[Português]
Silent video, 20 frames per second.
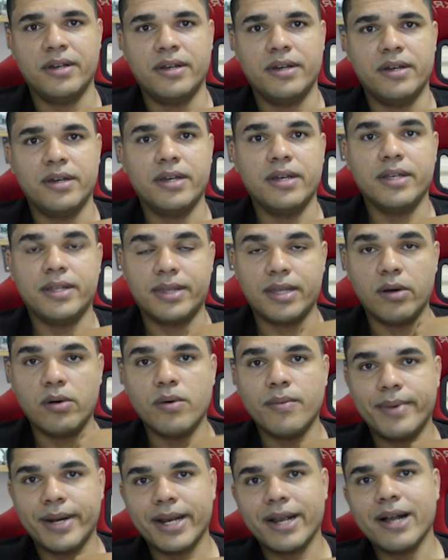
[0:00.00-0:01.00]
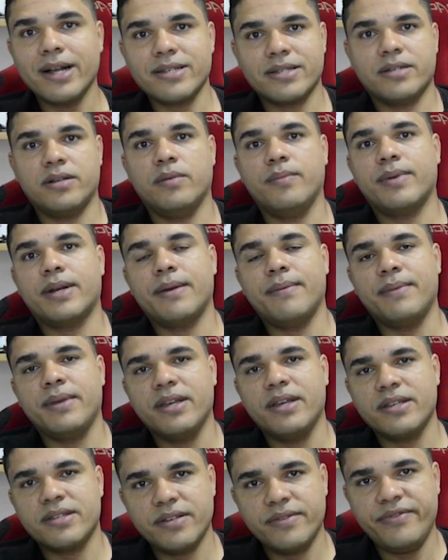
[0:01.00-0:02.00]
Então, obrigação para mim é
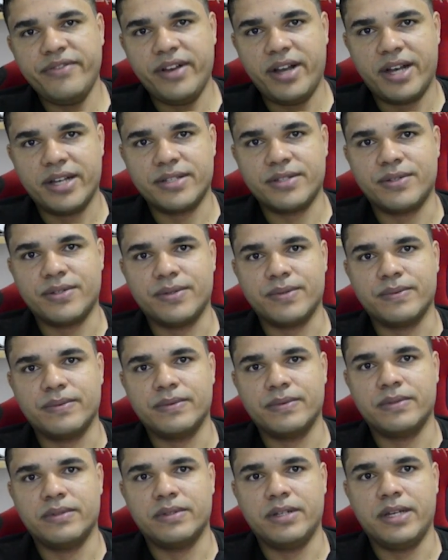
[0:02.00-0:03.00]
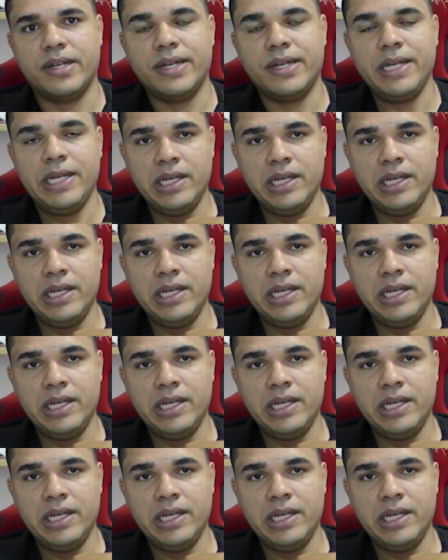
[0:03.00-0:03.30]
ser fácil, né?